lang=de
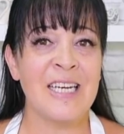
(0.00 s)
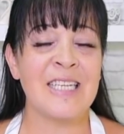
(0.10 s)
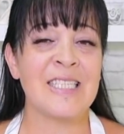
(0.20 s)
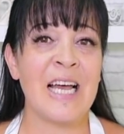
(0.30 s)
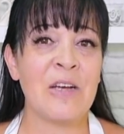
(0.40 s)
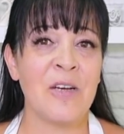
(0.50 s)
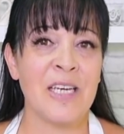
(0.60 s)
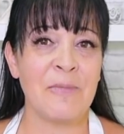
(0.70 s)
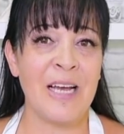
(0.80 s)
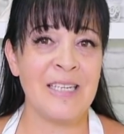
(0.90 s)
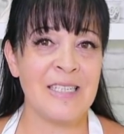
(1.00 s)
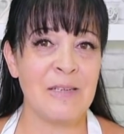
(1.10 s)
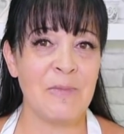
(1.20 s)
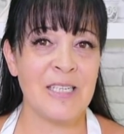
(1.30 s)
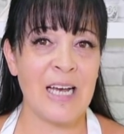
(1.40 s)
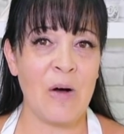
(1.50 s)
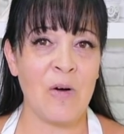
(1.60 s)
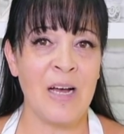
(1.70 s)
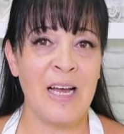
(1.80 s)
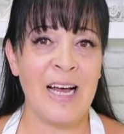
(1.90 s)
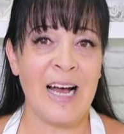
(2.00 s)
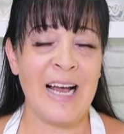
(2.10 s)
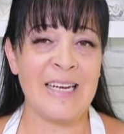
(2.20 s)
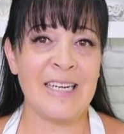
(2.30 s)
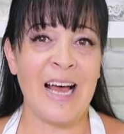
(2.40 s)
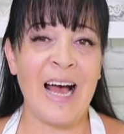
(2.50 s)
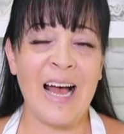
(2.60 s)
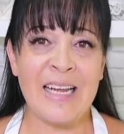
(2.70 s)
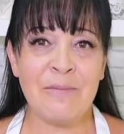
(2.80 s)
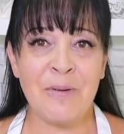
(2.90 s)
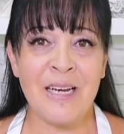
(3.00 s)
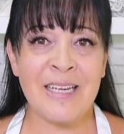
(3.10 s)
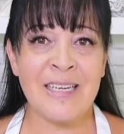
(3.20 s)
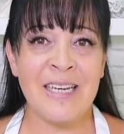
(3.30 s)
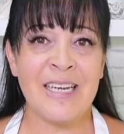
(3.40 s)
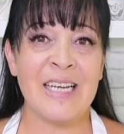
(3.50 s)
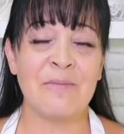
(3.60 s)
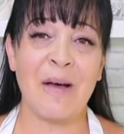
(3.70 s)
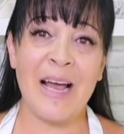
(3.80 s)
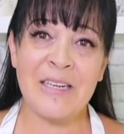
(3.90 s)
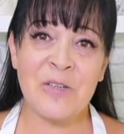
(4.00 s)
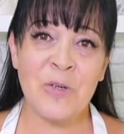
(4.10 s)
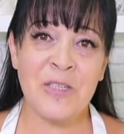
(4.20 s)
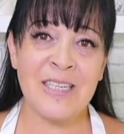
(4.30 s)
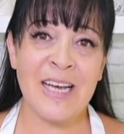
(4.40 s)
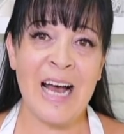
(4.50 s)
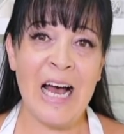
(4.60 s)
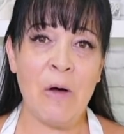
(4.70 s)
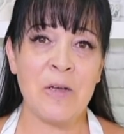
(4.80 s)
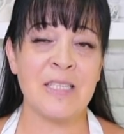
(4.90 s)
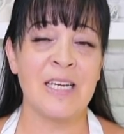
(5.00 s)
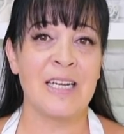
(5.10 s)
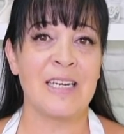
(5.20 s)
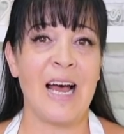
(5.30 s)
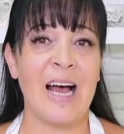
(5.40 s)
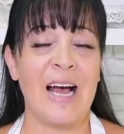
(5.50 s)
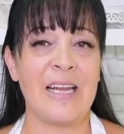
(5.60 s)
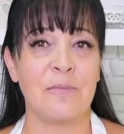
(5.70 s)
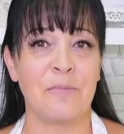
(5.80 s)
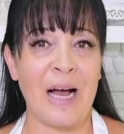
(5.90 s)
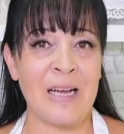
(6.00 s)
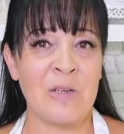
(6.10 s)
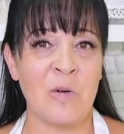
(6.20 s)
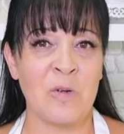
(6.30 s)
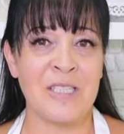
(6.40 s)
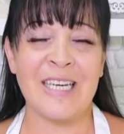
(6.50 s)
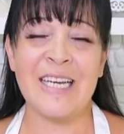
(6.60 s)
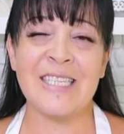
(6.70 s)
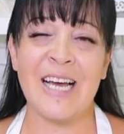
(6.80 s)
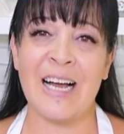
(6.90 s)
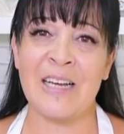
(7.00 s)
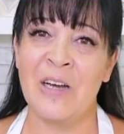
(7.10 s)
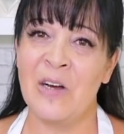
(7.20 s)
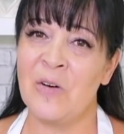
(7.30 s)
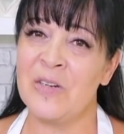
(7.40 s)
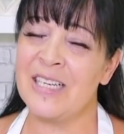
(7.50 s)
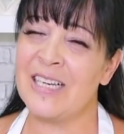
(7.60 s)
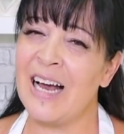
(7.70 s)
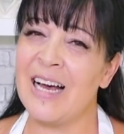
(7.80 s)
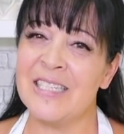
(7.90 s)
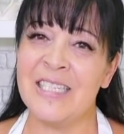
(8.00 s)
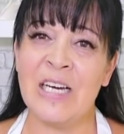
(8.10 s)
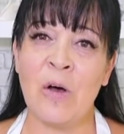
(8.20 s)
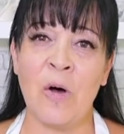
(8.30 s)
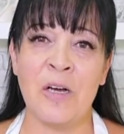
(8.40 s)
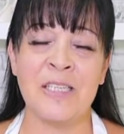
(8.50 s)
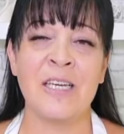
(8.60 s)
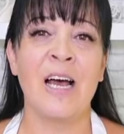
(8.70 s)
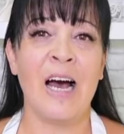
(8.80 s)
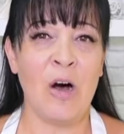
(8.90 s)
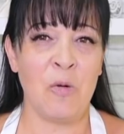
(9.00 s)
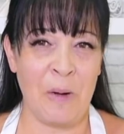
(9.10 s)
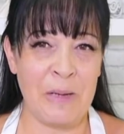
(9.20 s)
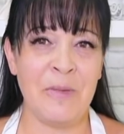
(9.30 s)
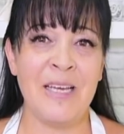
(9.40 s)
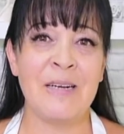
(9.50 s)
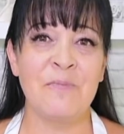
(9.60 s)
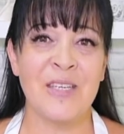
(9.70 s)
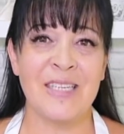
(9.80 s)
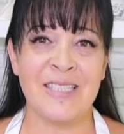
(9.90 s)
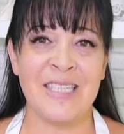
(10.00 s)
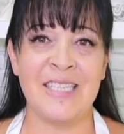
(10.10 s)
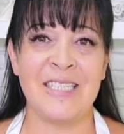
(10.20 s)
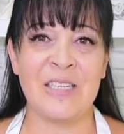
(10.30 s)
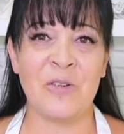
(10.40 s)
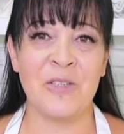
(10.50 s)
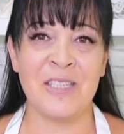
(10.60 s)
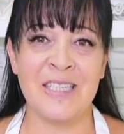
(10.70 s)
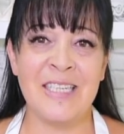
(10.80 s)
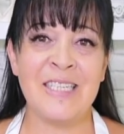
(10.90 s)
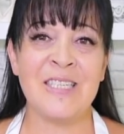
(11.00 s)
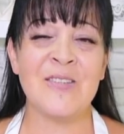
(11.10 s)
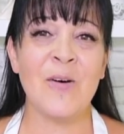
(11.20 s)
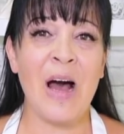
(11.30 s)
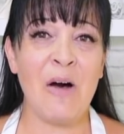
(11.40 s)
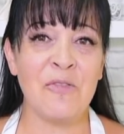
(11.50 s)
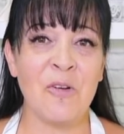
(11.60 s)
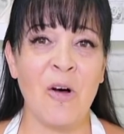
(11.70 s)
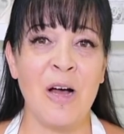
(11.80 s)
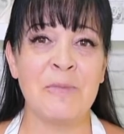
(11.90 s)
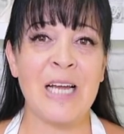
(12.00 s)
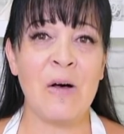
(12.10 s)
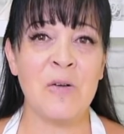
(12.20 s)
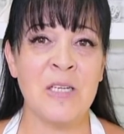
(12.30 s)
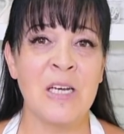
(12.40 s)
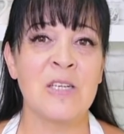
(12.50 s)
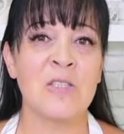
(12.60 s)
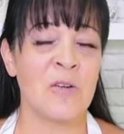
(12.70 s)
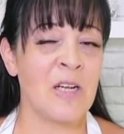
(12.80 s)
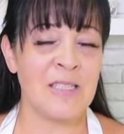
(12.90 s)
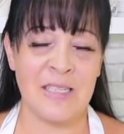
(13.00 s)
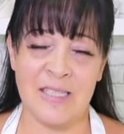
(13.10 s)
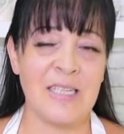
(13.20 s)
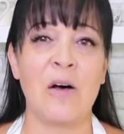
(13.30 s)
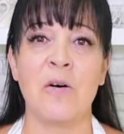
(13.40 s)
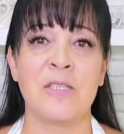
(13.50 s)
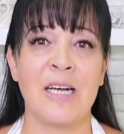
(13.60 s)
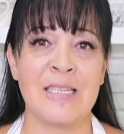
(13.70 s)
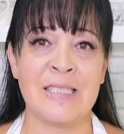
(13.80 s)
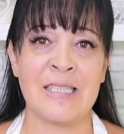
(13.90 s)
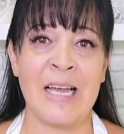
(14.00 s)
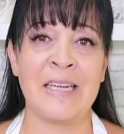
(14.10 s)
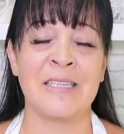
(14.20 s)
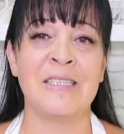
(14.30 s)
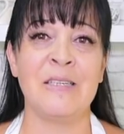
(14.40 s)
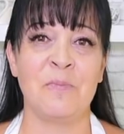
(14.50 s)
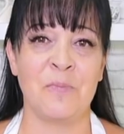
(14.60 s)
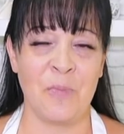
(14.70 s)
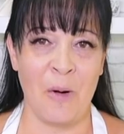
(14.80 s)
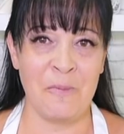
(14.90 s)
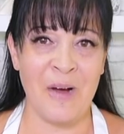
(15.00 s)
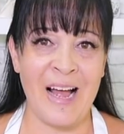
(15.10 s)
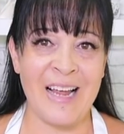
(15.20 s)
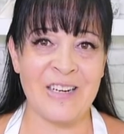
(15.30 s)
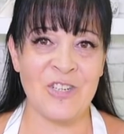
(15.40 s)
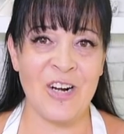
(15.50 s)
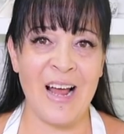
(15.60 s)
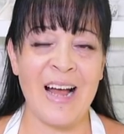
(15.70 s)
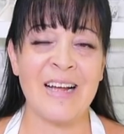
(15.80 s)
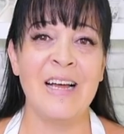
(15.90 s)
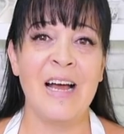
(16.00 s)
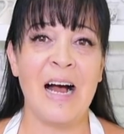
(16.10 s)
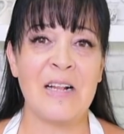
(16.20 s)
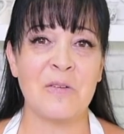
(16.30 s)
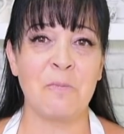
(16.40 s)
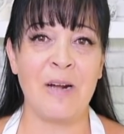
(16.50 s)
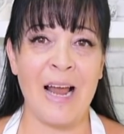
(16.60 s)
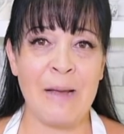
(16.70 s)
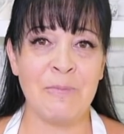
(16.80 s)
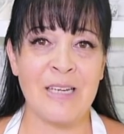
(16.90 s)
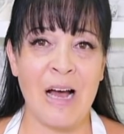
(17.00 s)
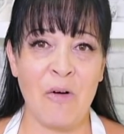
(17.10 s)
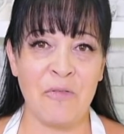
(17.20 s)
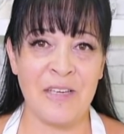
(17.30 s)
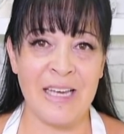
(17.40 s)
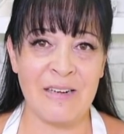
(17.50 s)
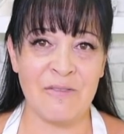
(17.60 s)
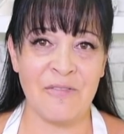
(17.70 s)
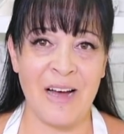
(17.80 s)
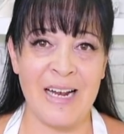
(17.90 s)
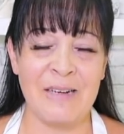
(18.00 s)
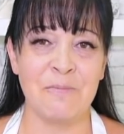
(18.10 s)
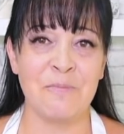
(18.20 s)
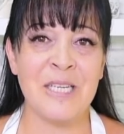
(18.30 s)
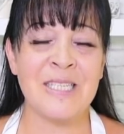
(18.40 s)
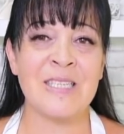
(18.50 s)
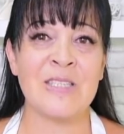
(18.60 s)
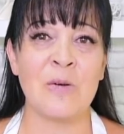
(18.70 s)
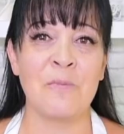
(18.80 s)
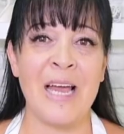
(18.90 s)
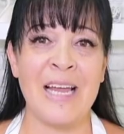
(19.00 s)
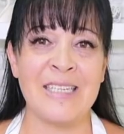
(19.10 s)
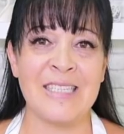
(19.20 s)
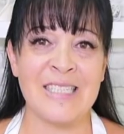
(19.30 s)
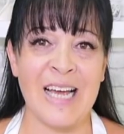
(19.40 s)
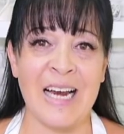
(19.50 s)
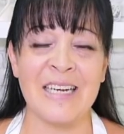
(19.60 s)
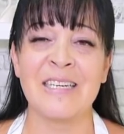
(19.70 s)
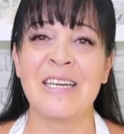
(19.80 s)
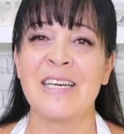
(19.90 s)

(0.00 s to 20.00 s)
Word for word: Ich zeige euch am Ende nämlich auch einen Einblick in mein Küchenchaos nach einem Back- und Drehtag. Und ich garantiere euch, auch bei mir sieht die Küche nicht so aufgeräumt aus, sondern sie sieht aus, als hätte die Bombe eingeschlagen. Also bleibt auf jeden Fall bis zum Ende dran.